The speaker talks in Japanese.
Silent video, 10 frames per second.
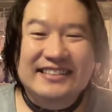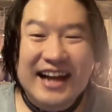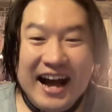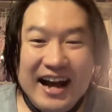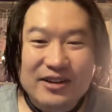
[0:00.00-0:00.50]

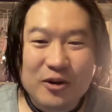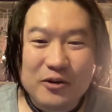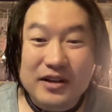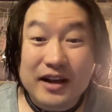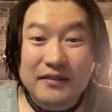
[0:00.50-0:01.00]
さあ、
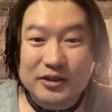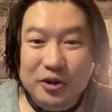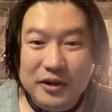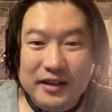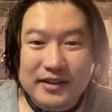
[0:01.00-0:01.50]
今回は
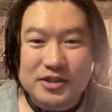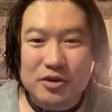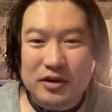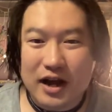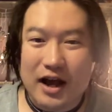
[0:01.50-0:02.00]
どうなんで
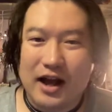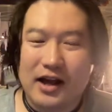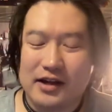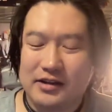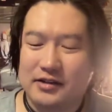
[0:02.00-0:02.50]
しょう
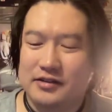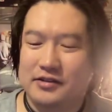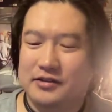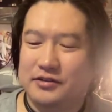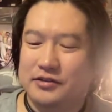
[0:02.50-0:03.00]
か。
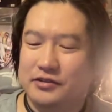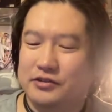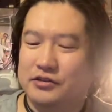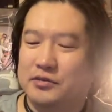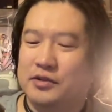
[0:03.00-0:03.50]

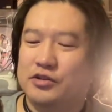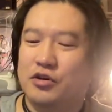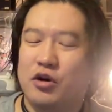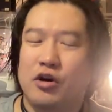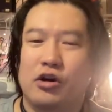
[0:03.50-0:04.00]
いきます
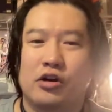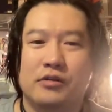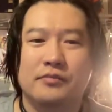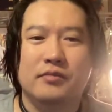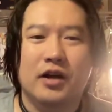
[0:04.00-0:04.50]

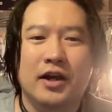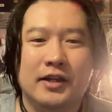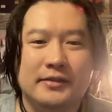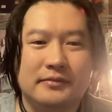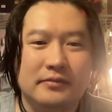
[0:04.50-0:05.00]
よ。
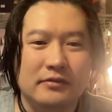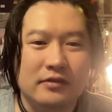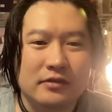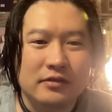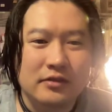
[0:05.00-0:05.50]
はい。
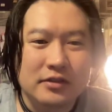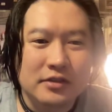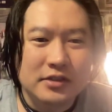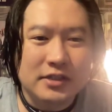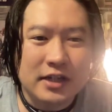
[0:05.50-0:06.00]

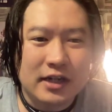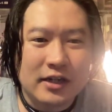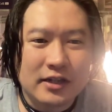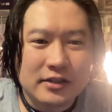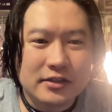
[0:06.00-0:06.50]

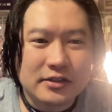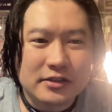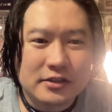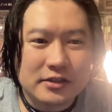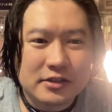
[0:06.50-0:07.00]
じゃあ、
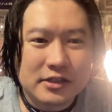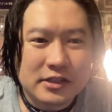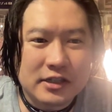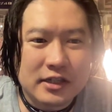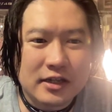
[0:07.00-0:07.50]

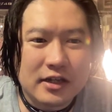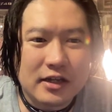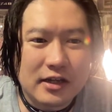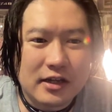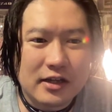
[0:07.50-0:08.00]

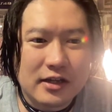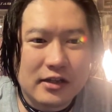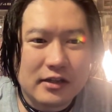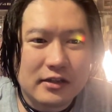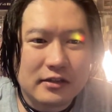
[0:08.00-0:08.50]

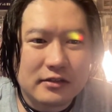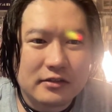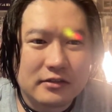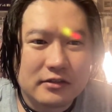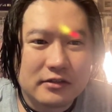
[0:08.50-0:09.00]
じゃー
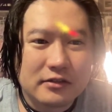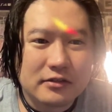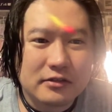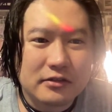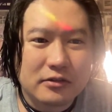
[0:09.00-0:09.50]
ん。
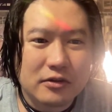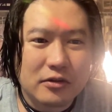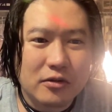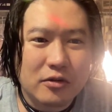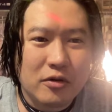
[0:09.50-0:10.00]

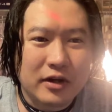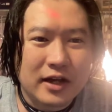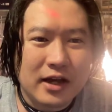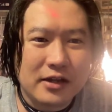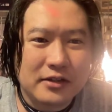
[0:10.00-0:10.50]
こうか
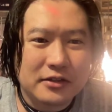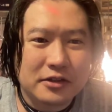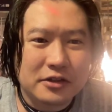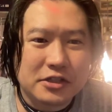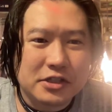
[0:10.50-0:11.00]
な。
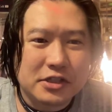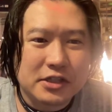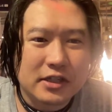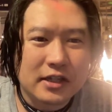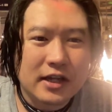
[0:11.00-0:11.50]
よ
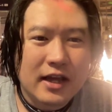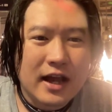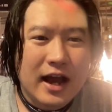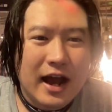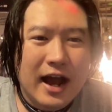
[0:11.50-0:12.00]
し。
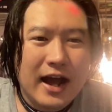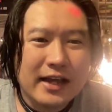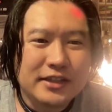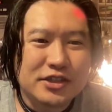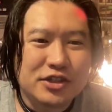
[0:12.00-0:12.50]

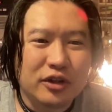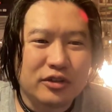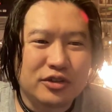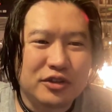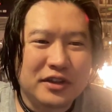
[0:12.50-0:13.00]
はい、
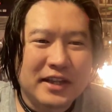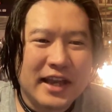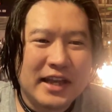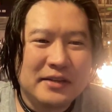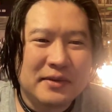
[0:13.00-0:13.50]
ちょっとだけ
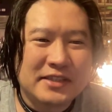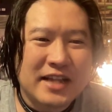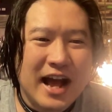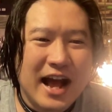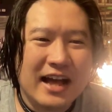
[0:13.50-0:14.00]
減りまし
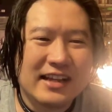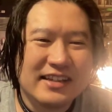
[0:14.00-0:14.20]
た。ほ